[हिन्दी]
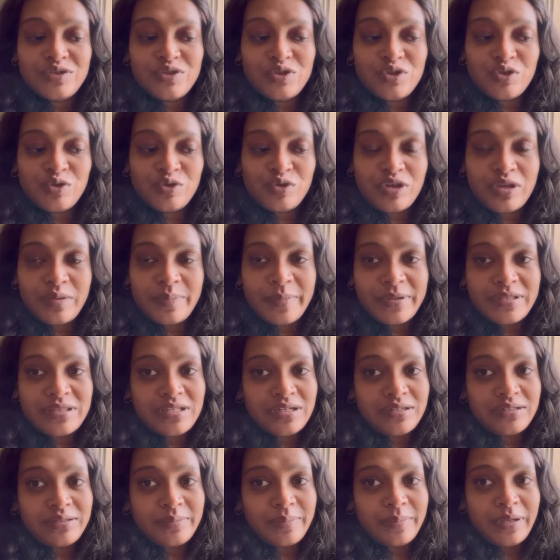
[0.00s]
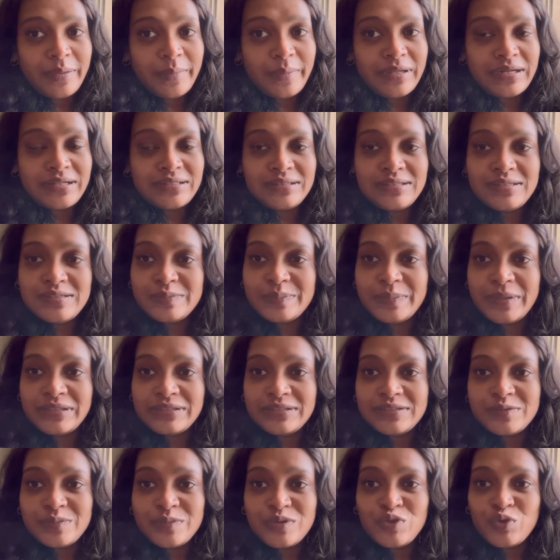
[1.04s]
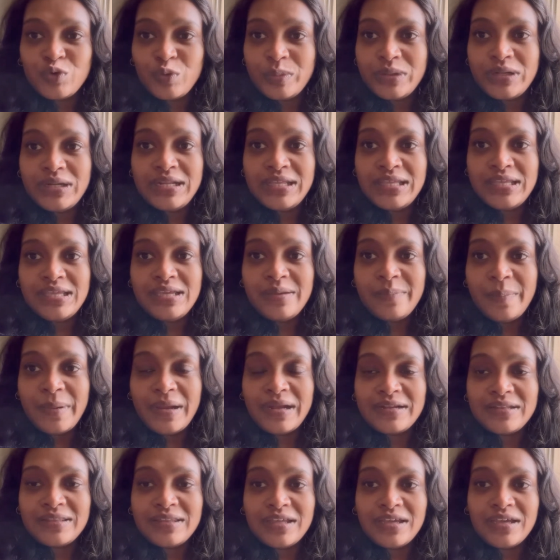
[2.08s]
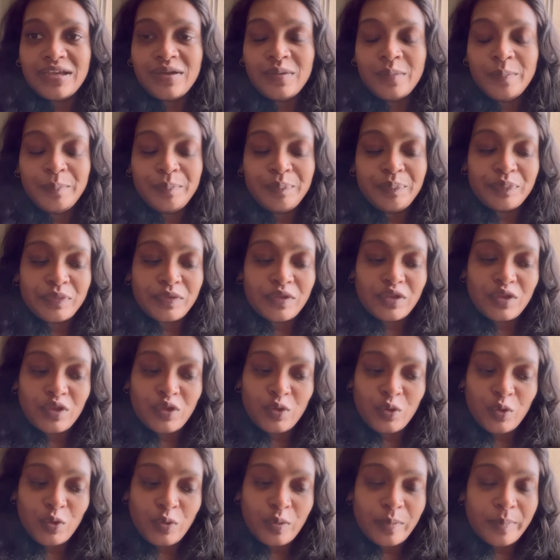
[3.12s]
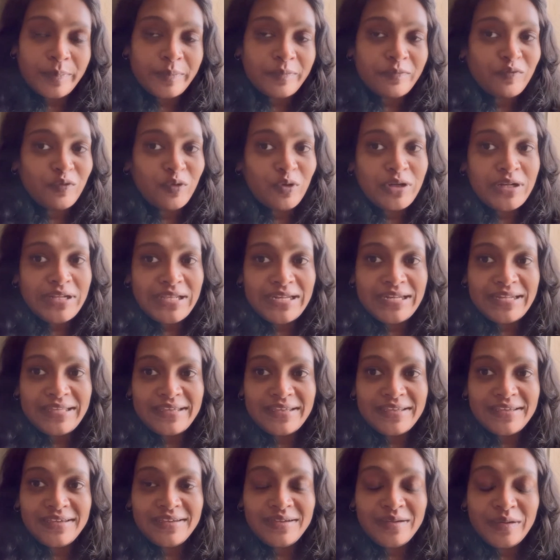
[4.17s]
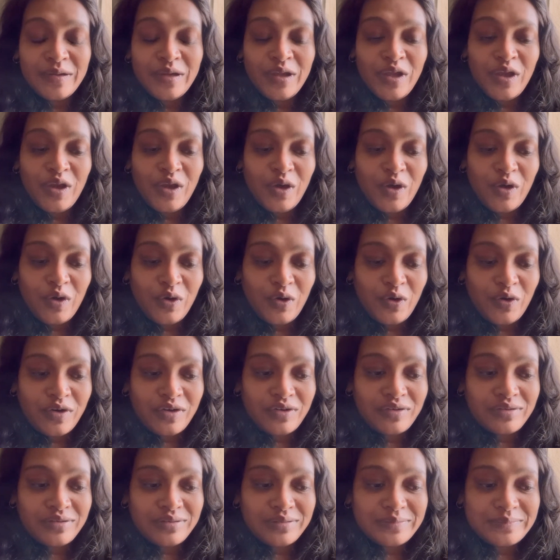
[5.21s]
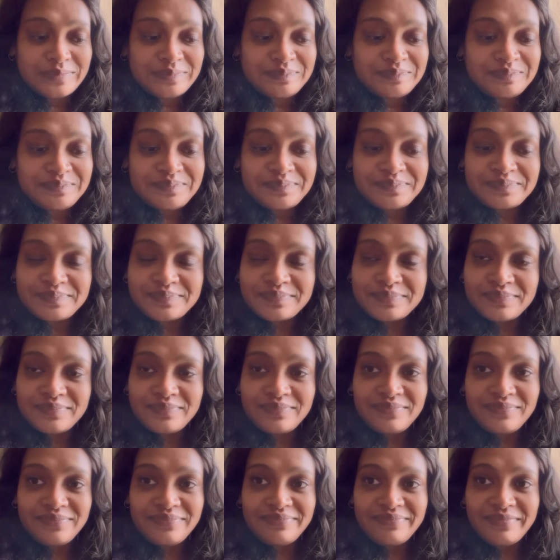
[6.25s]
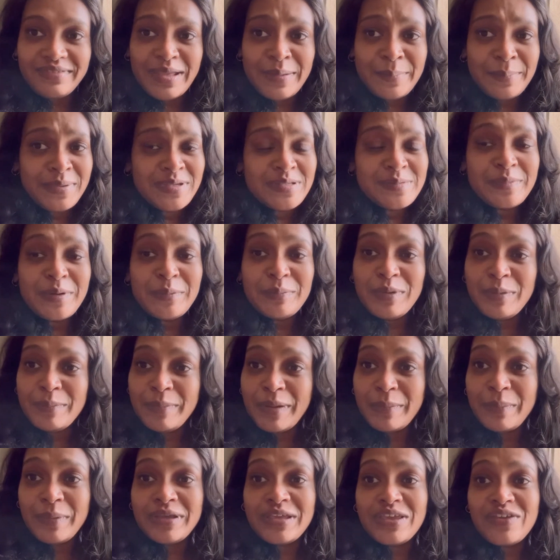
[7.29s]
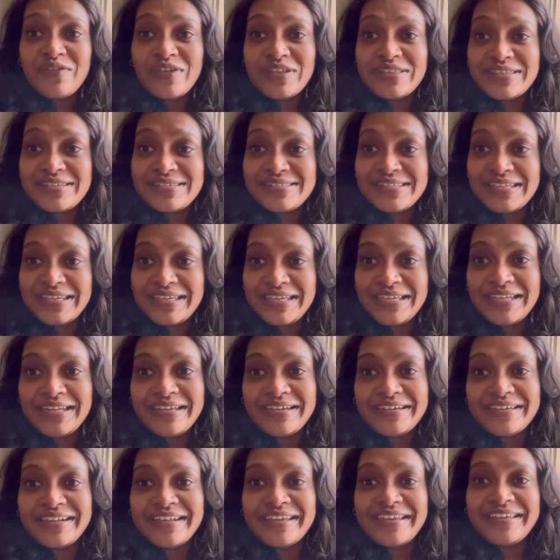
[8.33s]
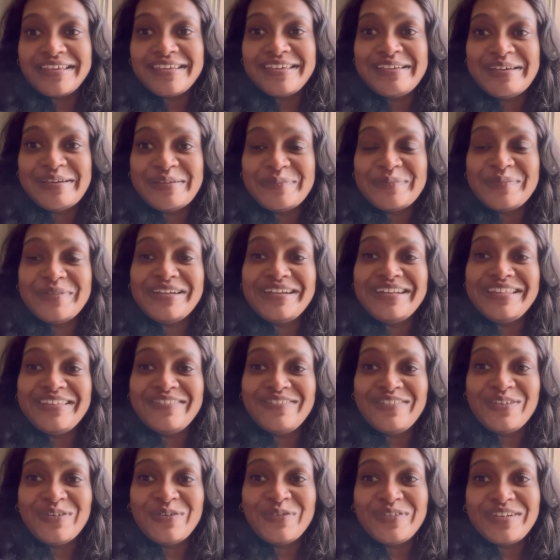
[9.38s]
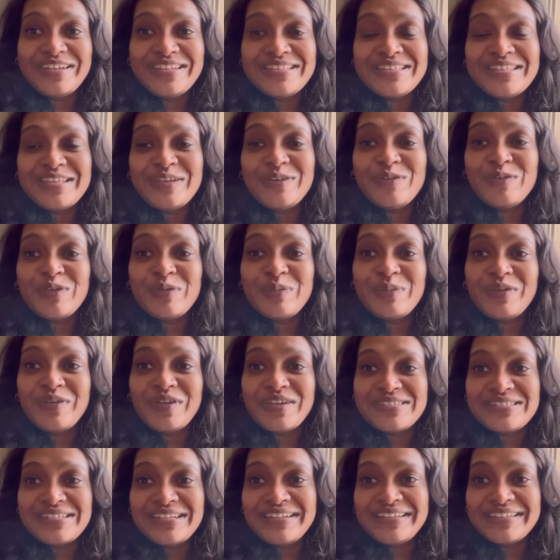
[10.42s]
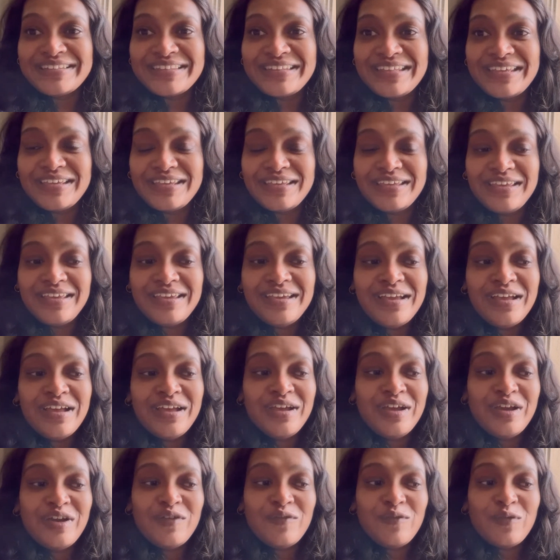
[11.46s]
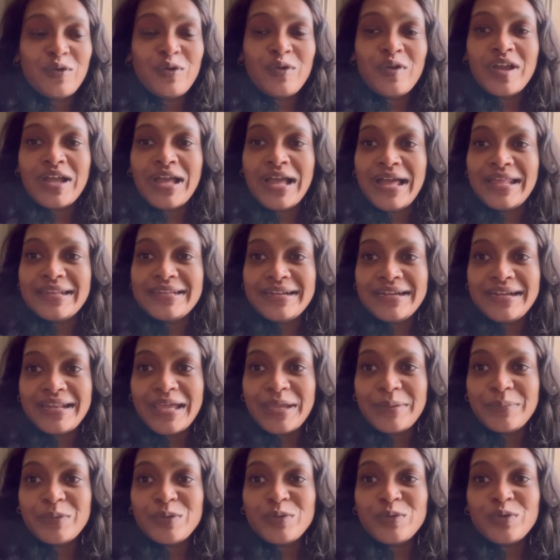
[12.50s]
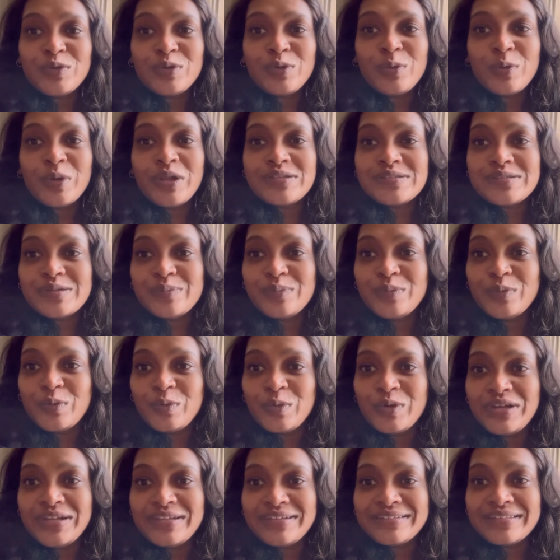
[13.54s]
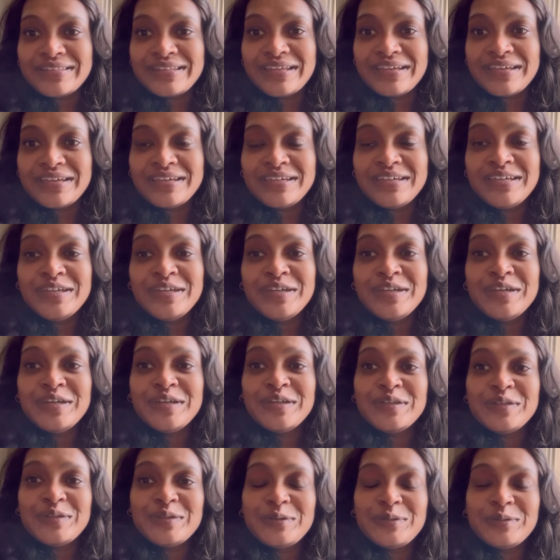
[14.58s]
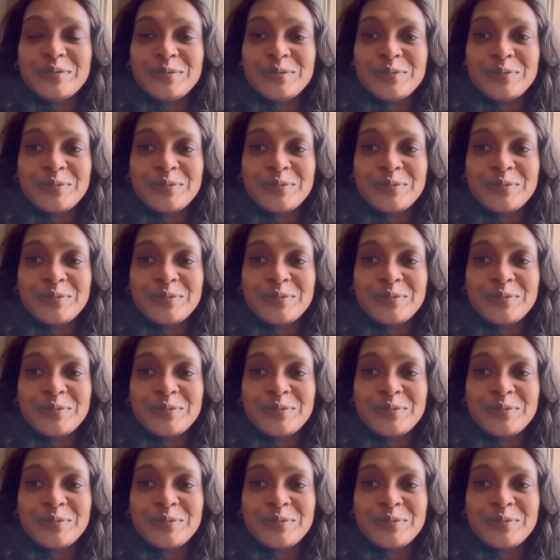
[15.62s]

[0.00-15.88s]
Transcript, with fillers: जो कि बजट में हमारा तीस पैंतीस में जो भी ठीक बैठता है तो वो ले लेंगे और बस मम्मी पापा की वजह से ही लग रहा है कि घर में टीवी होनी चाहिए क्योंकि मेरे ऐसा लगता है कि वो लोग खाली टाइम में उनको थोड़ा सा बोर लगता है तो